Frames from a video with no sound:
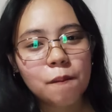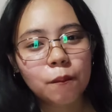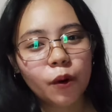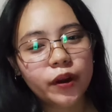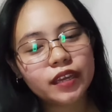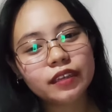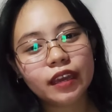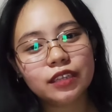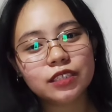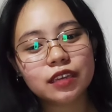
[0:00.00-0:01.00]
more
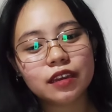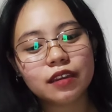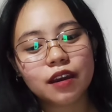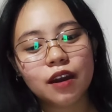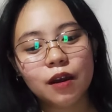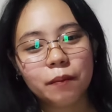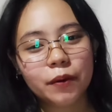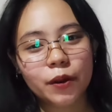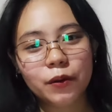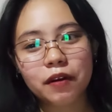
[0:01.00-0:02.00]
engaging
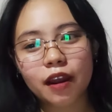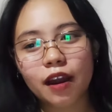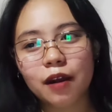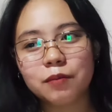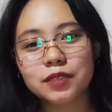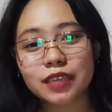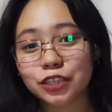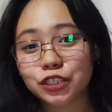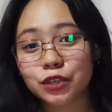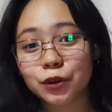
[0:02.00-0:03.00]
program,
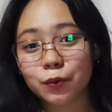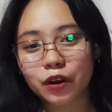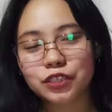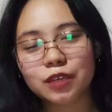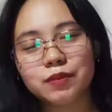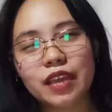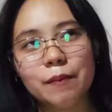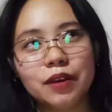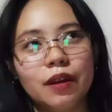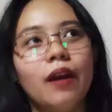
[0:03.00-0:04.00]
session or workshop,
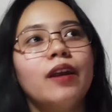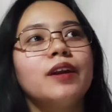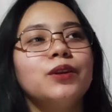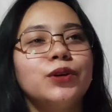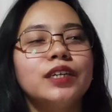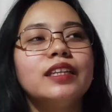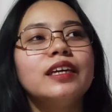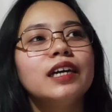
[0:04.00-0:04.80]
seminar, ganun.